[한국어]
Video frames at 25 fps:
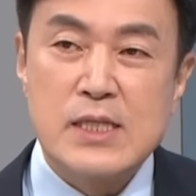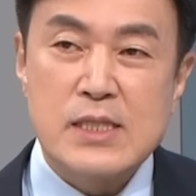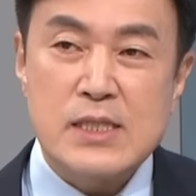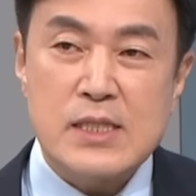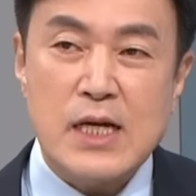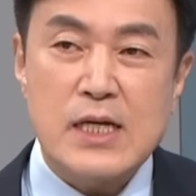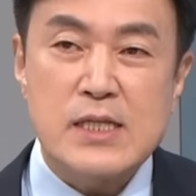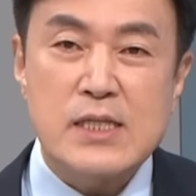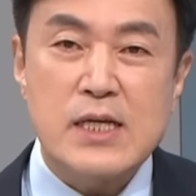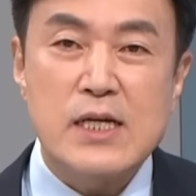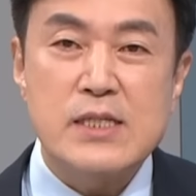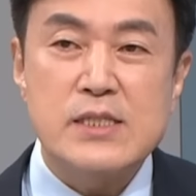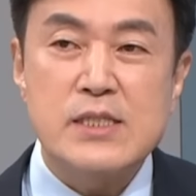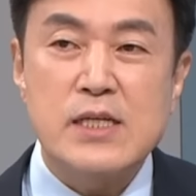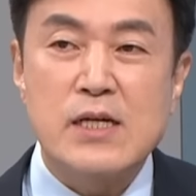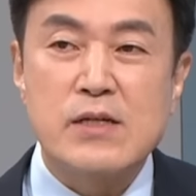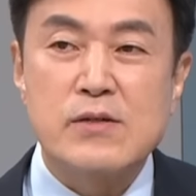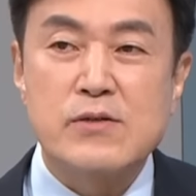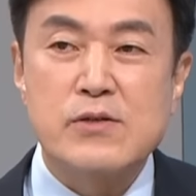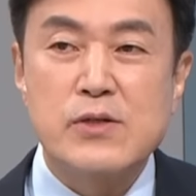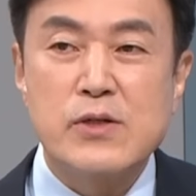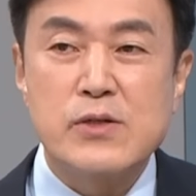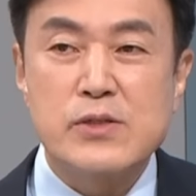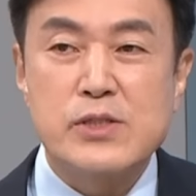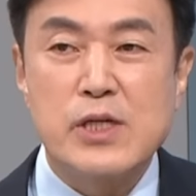타당하지
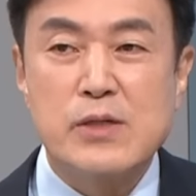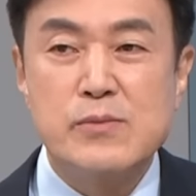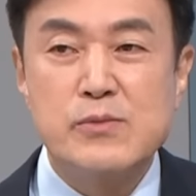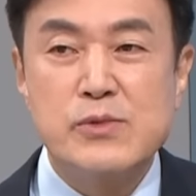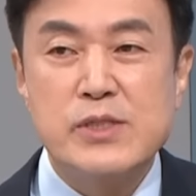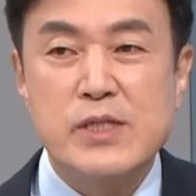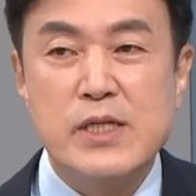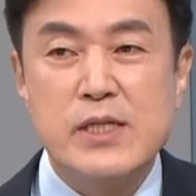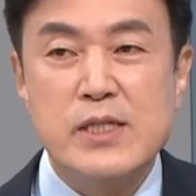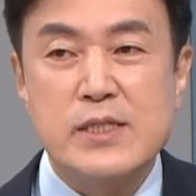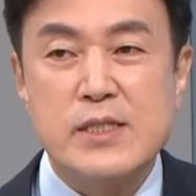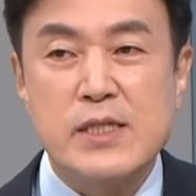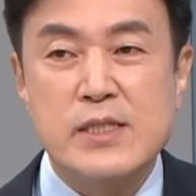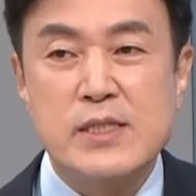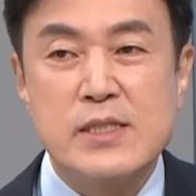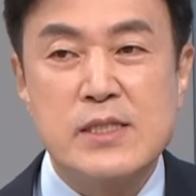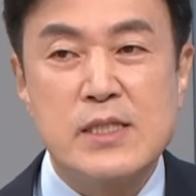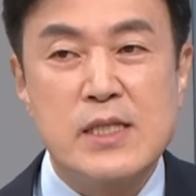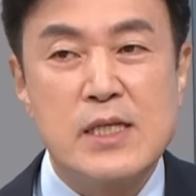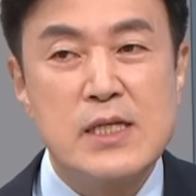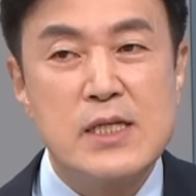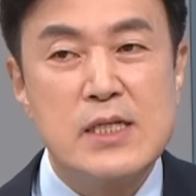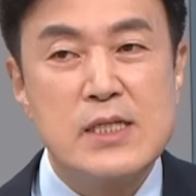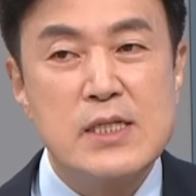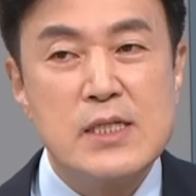않고요. 저 문제에
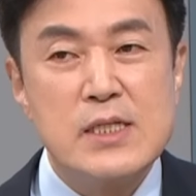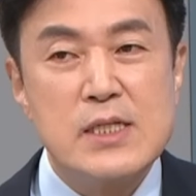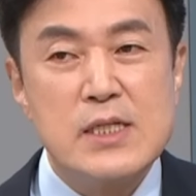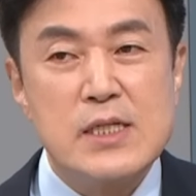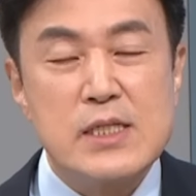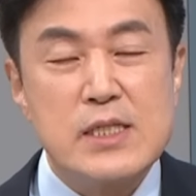대해서는 예.